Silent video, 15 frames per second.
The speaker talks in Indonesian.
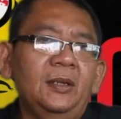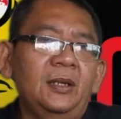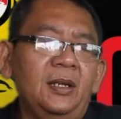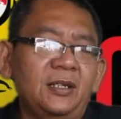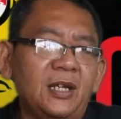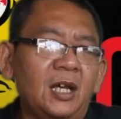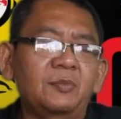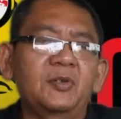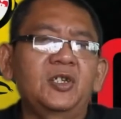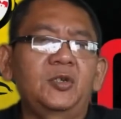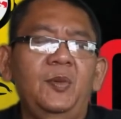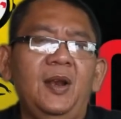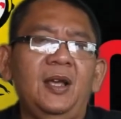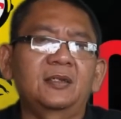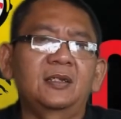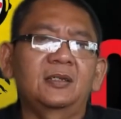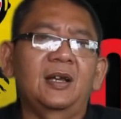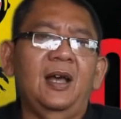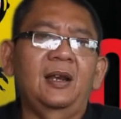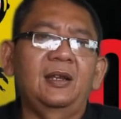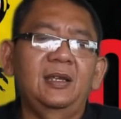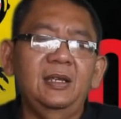Ini sangat inspirasi
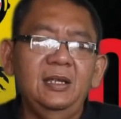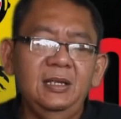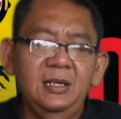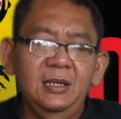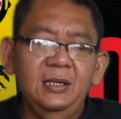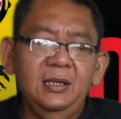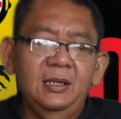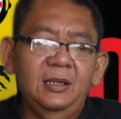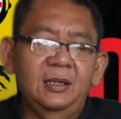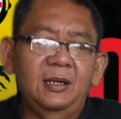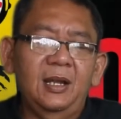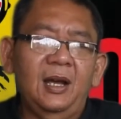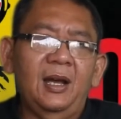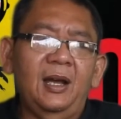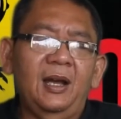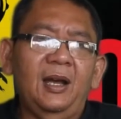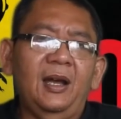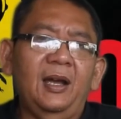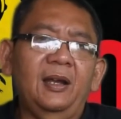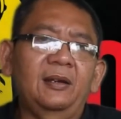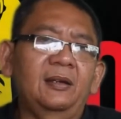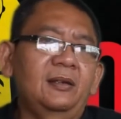sekali
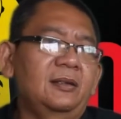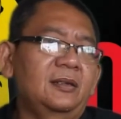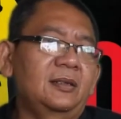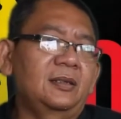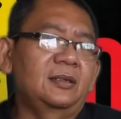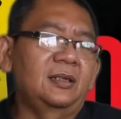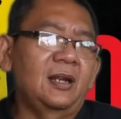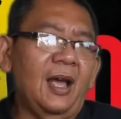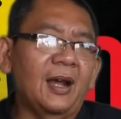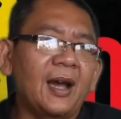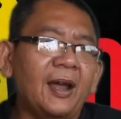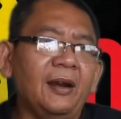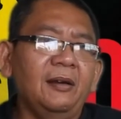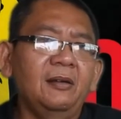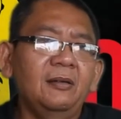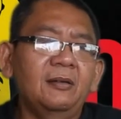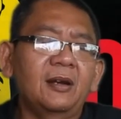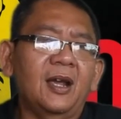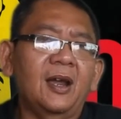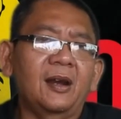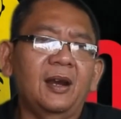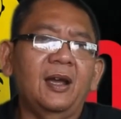dan silahkan
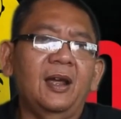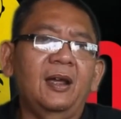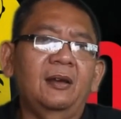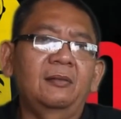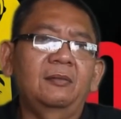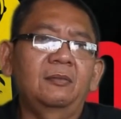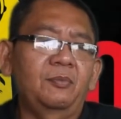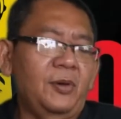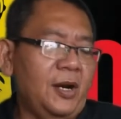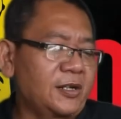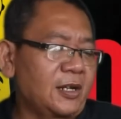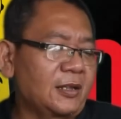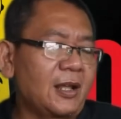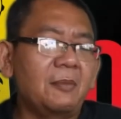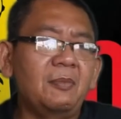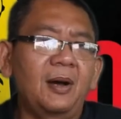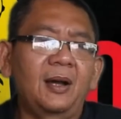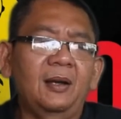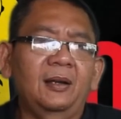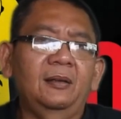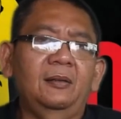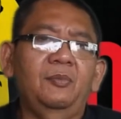rekan-rekan pekerja
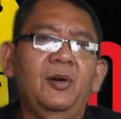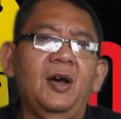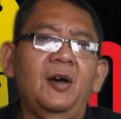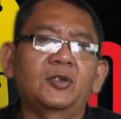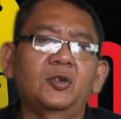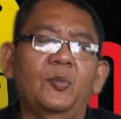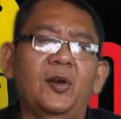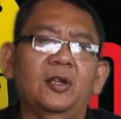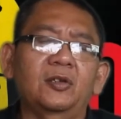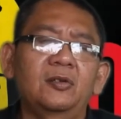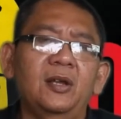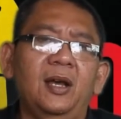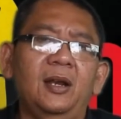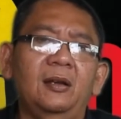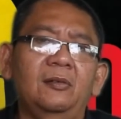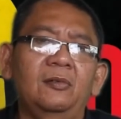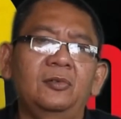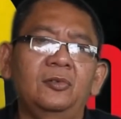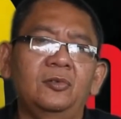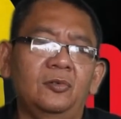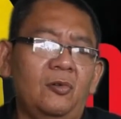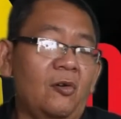tambang, pengawas operasional
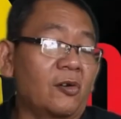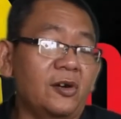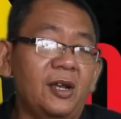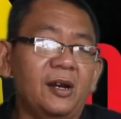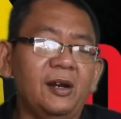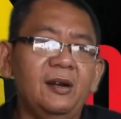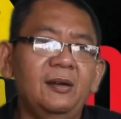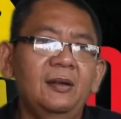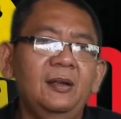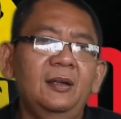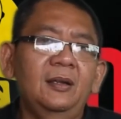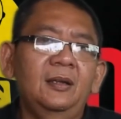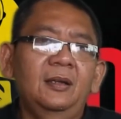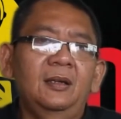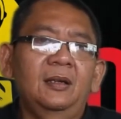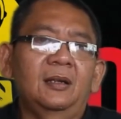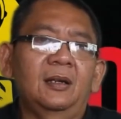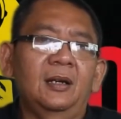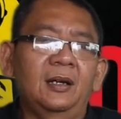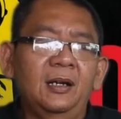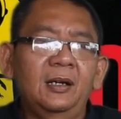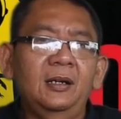untuk order
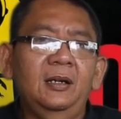ke